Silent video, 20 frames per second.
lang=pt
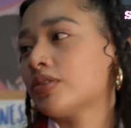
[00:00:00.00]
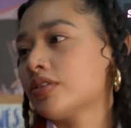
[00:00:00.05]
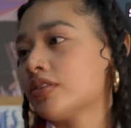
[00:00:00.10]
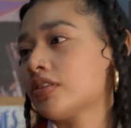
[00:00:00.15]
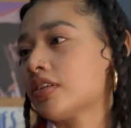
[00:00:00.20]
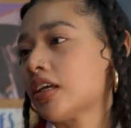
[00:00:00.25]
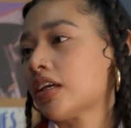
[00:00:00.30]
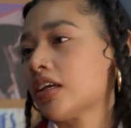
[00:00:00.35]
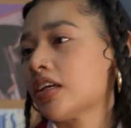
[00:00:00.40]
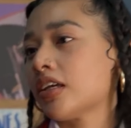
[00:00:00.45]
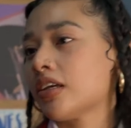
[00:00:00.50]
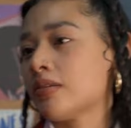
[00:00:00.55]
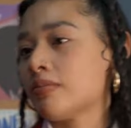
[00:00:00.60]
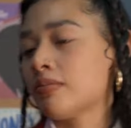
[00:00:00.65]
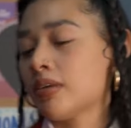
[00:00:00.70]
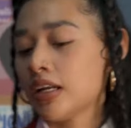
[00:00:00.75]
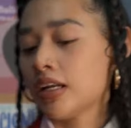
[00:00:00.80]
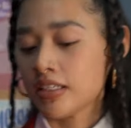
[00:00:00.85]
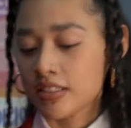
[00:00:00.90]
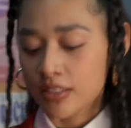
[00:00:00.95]

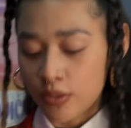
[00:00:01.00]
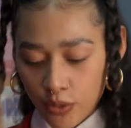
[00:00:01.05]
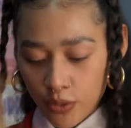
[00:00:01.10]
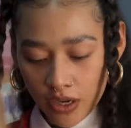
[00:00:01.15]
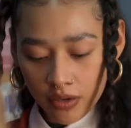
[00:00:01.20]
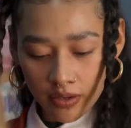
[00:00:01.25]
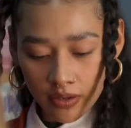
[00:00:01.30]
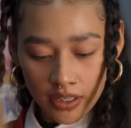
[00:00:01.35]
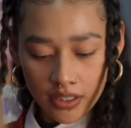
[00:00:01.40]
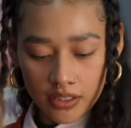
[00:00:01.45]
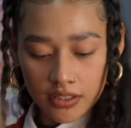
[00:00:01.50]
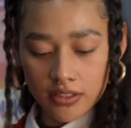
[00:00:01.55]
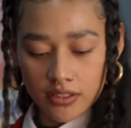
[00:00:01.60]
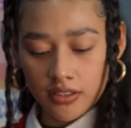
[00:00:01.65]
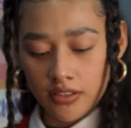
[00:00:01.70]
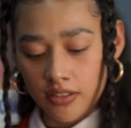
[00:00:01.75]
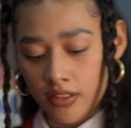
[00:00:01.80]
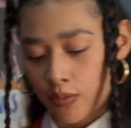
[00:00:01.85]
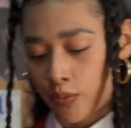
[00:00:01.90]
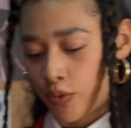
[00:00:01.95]
se você me
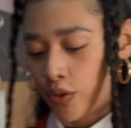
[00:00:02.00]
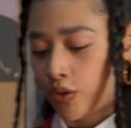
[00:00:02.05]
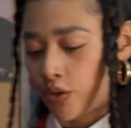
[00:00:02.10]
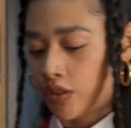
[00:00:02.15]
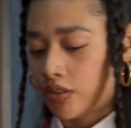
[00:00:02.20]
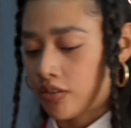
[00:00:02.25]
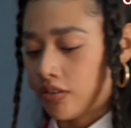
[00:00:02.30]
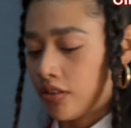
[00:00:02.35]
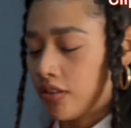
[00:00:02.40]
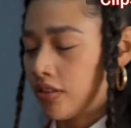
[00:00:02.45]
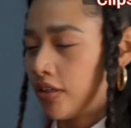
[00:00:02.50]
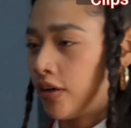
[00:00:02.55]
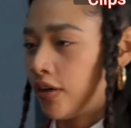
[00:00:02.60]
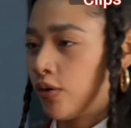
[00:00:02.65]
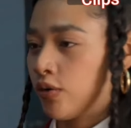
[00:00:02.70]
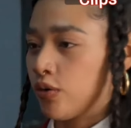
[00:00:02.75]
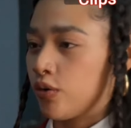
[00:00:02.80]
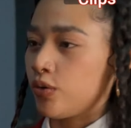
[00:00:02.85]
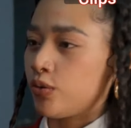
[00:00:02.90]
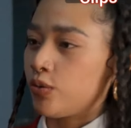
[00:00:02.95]
devolver, eu posso
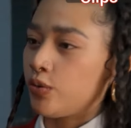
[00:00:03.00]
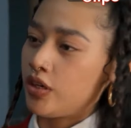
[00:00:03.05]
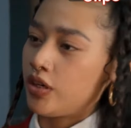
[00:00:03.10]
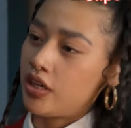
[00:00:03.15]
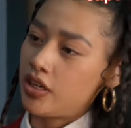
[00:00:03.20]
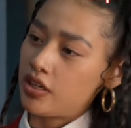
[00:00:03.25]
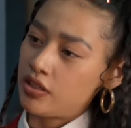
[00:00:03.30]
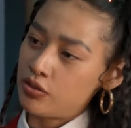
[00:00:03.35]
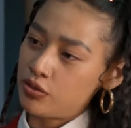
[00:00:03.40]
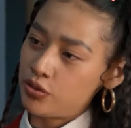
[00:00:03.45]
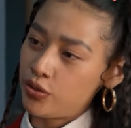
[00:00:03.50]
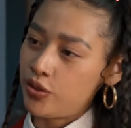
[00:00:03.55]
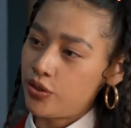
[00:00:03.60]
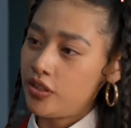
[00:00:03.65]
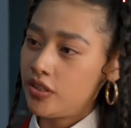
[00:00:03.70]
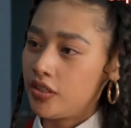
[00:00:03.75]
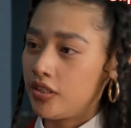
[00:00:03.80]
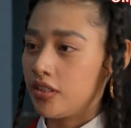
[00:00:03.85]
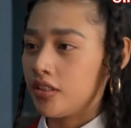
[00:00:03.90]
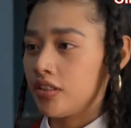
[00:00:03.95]
te mostrar como eu
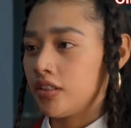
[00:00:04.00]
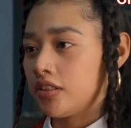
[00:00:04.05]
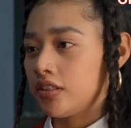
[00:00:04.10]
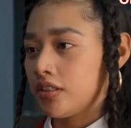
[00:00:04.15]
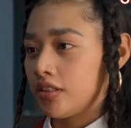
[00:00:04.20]
sou boa.